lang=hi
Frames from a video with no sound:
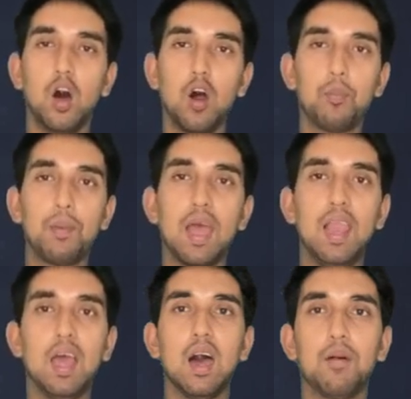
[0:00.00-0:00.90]
और
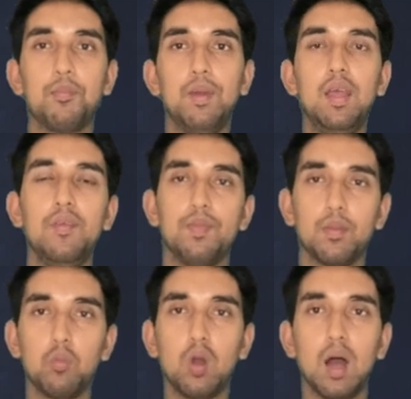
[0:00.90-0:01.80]
पहले हाफ में
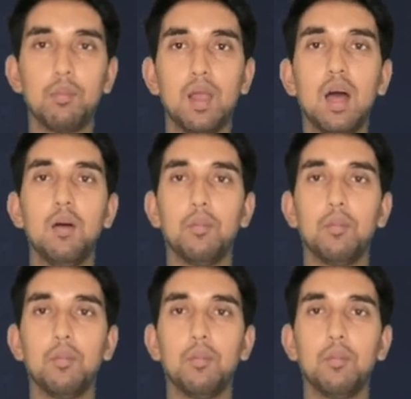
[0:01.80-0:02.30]
मुकाबला